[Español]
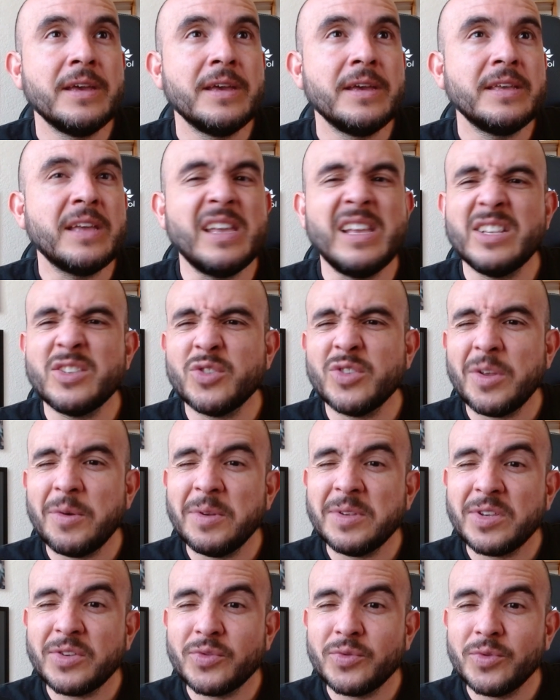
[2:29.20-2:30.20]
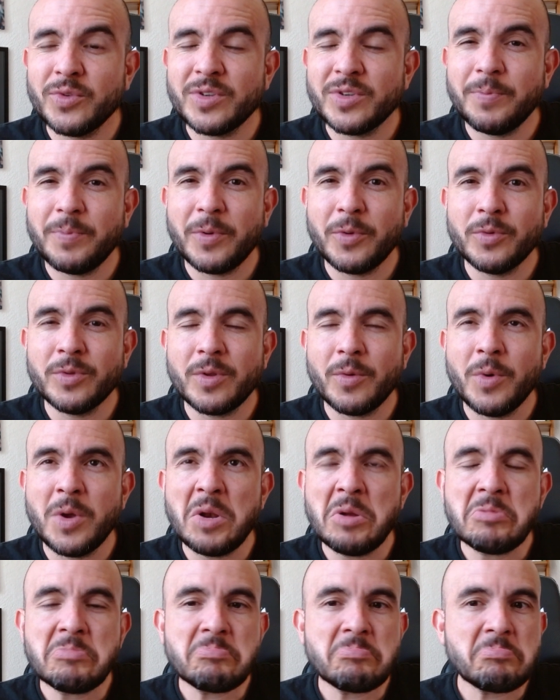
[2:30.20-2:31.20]
Y ahí es donde a veces uno se pregunta,
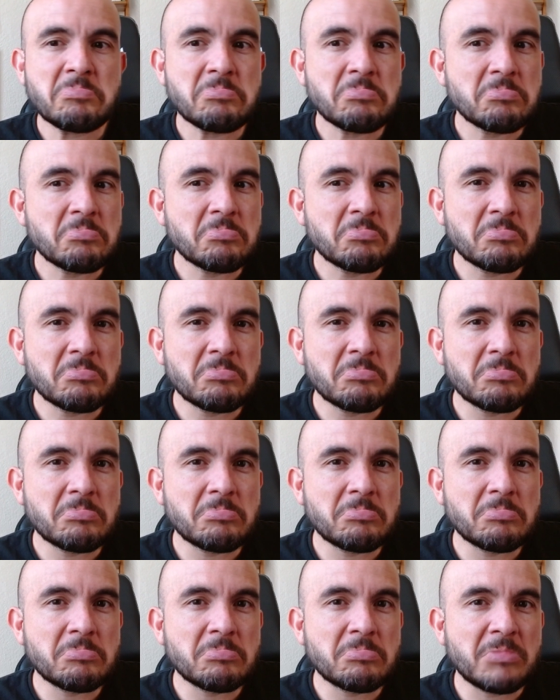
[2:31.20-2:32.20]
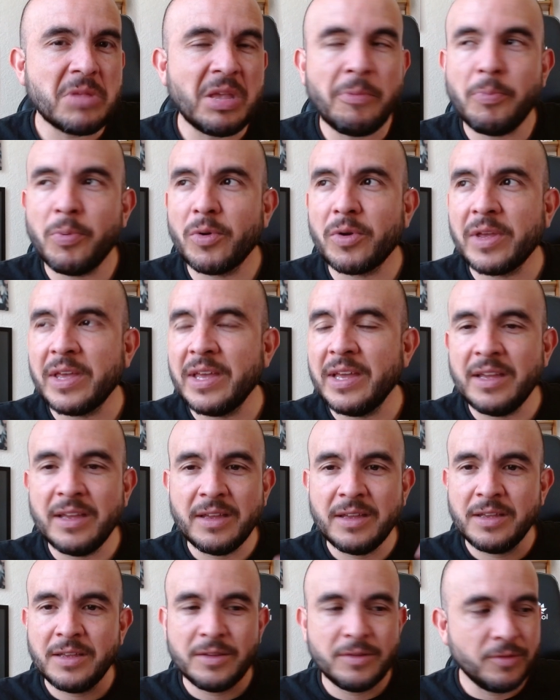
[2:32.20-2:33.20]
bueno, ¿y por
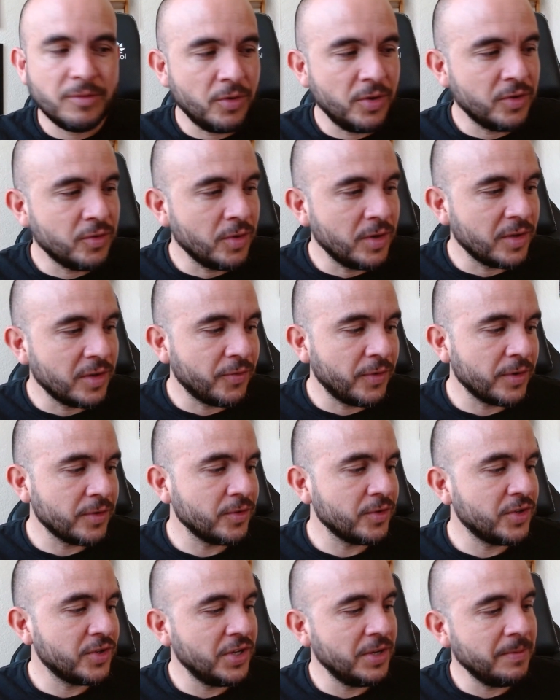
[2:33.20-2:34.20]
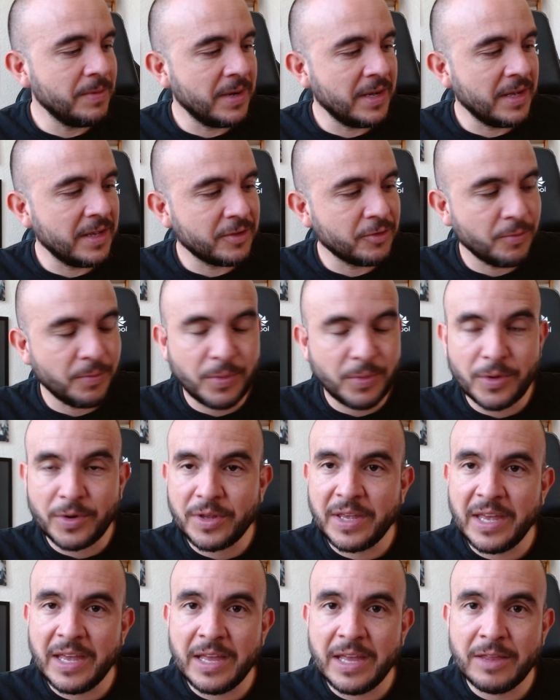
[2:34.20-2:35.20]
qué no hizo el esfuerzo Chivas? ¿O por
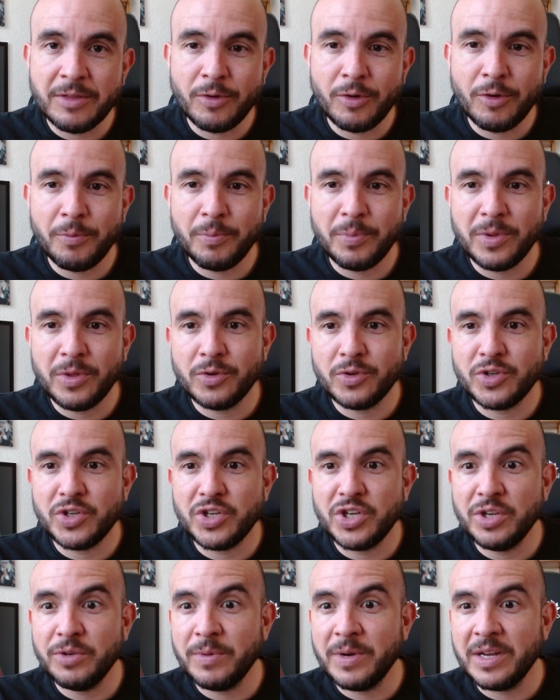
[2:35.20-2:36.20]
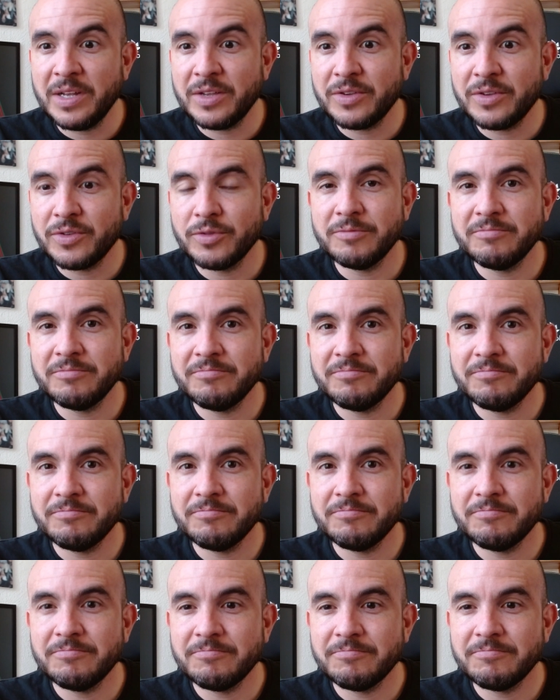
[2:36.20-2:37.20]
qué no lo pidió Chivas? ¿O
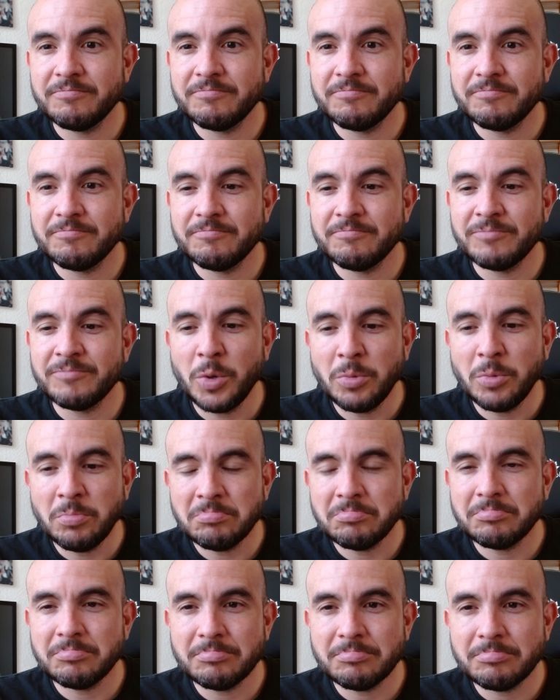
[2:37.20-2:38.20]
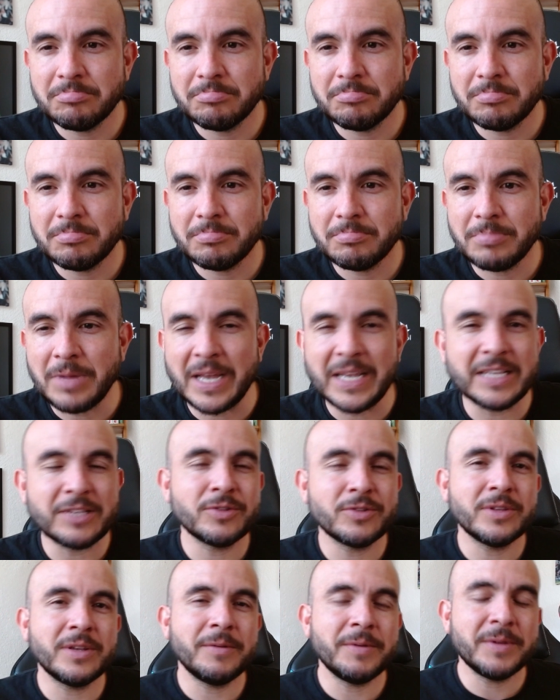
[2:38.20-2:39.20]
no? Ahí es
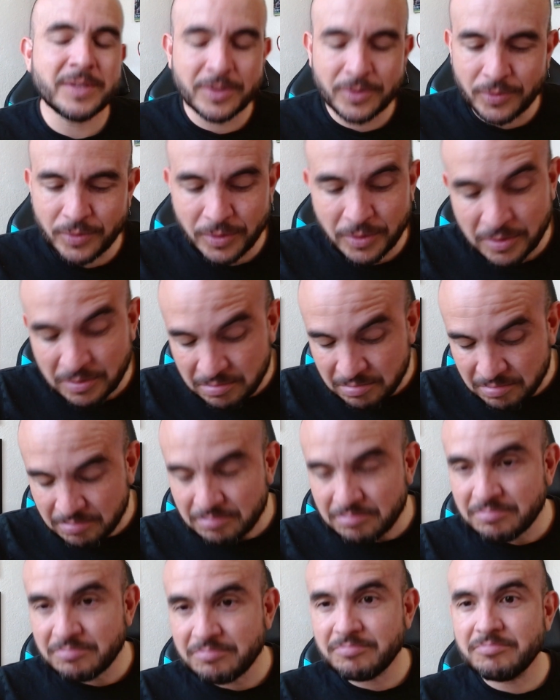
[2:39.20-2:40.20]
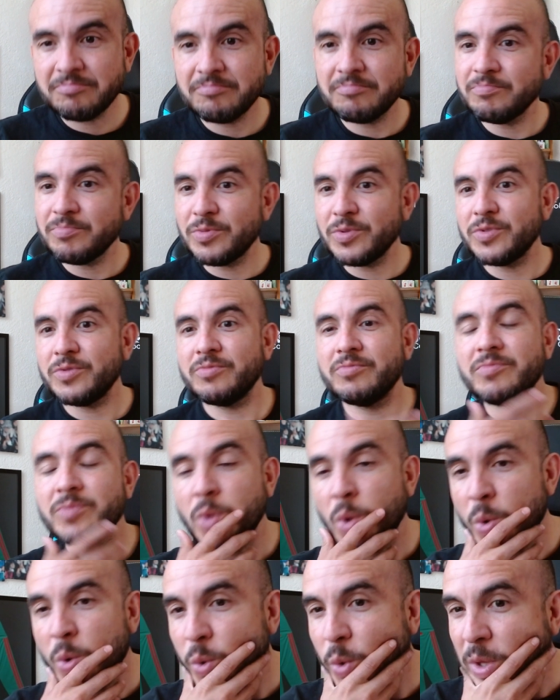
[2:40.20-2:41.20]
donde a veces uno pues
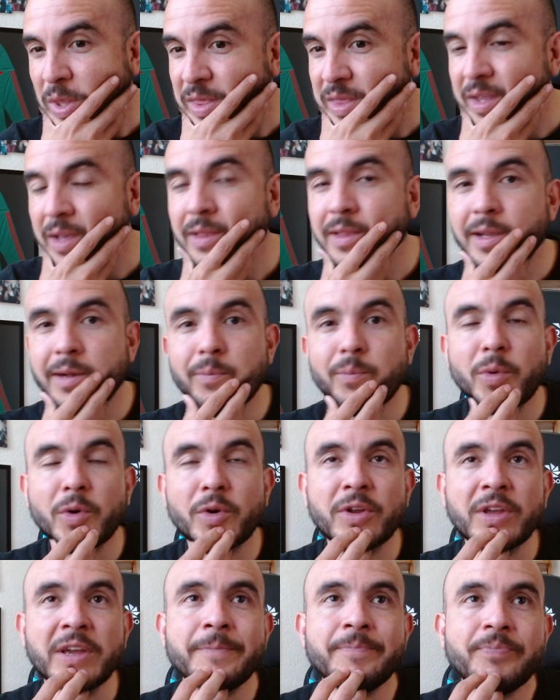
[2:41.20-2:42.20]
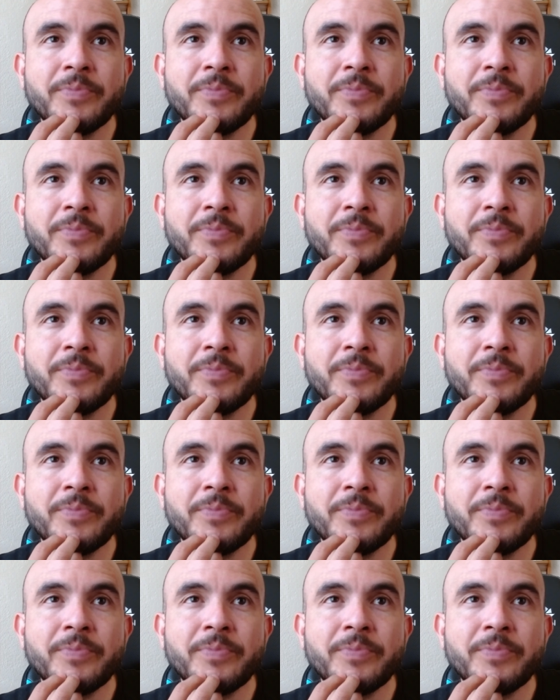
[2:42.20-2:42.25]
no, entiende el por qué.